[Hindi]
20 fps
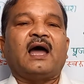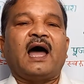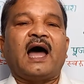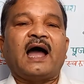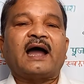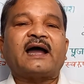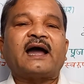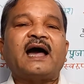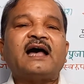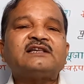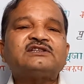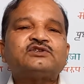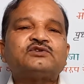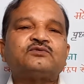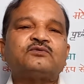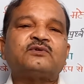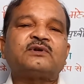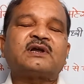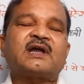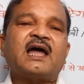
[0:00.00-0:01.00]
आकाश
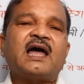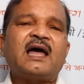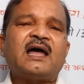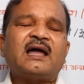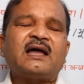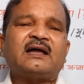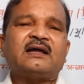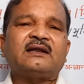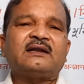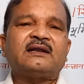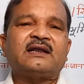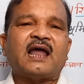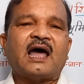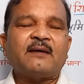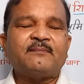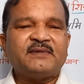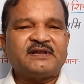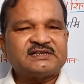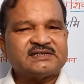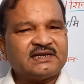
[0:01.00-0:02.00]
सूर्य का
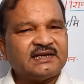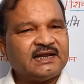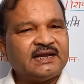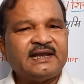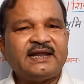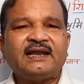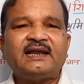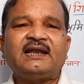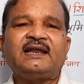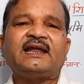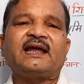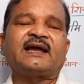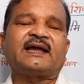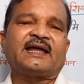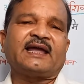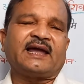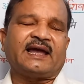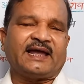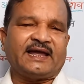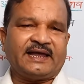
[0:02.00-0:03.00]
नाम इसलिए नहीं लिया
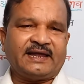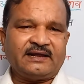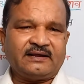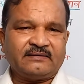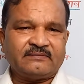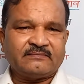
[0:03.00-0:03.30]
गया है